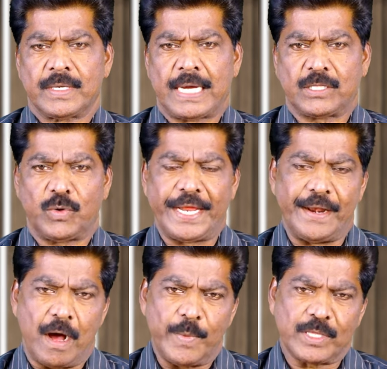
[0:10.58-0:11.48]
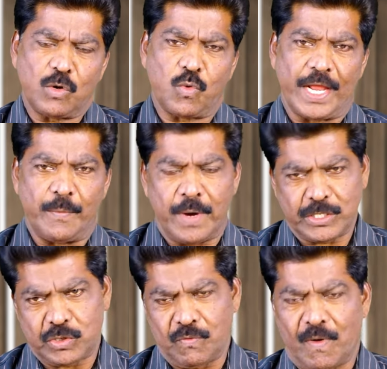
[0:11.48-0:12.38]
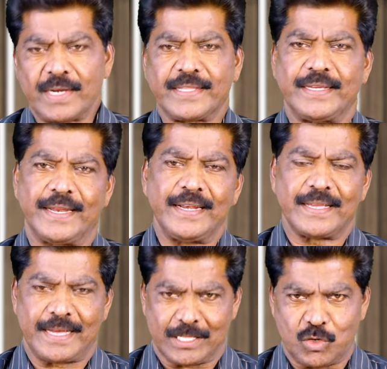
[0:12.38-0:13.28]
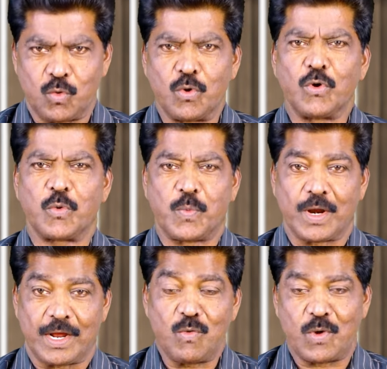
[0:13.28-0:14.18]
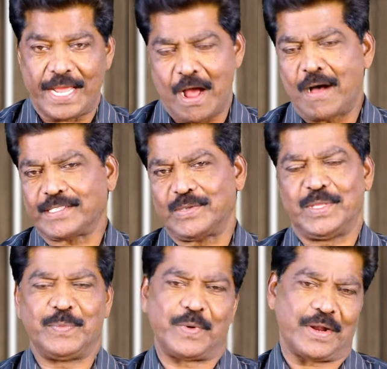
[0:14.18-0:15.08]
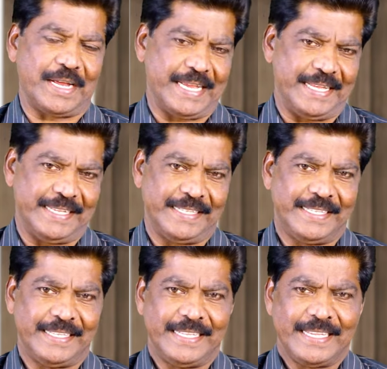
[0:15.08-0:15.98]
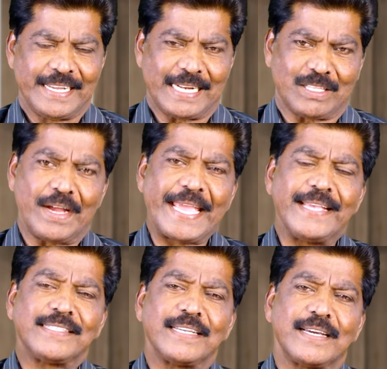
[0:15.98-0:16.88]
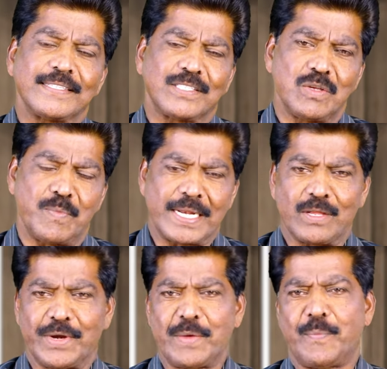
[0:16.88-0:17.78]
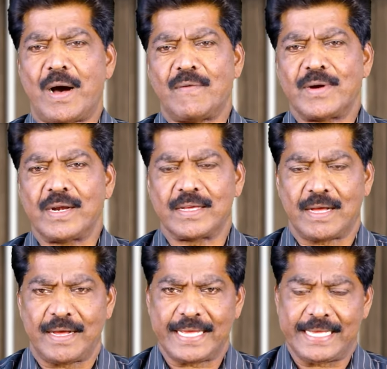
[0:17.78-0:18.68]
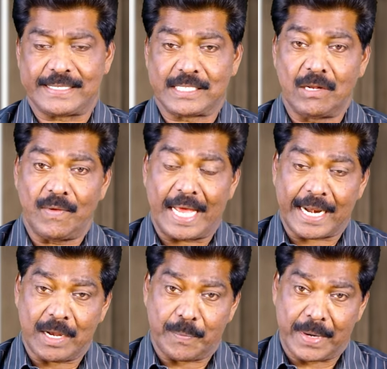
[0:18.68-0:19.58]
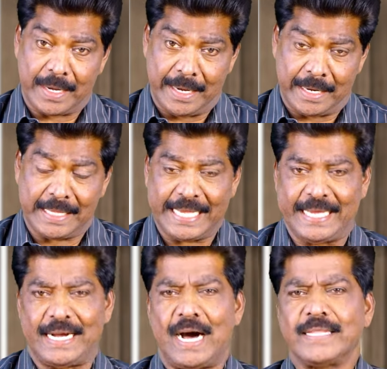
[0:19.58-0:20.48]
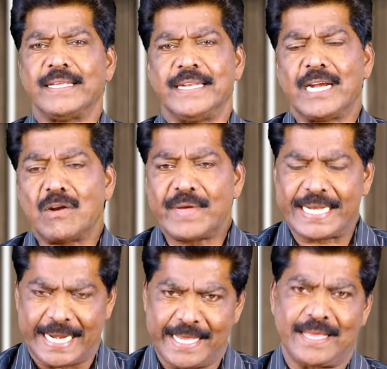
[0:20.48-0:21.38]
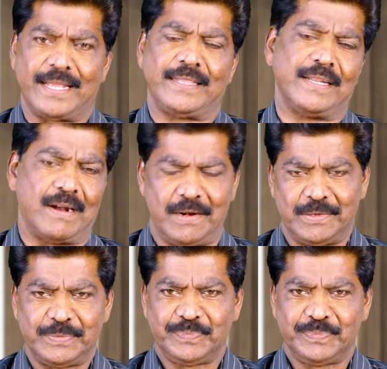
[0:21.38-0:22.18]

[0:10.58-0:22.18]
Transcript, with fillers: கர்த்தருடைய நாமத்தில் உங்களை மகிழ்ச்சியர் வாழ்த்துகிறேன் கர்த்தர் உங்களோடு இருப்பாராக உங்களை ஆசீர்வதிப்பாராக கர்த்தராக இயேசு கிறிஸ்து மனிதனுடைய பாவங்களுக்காக சிறுவில் அறையப்பட நேர்ந்த அந்த நிகழ்வை நினைக்கிற இந்த நாள்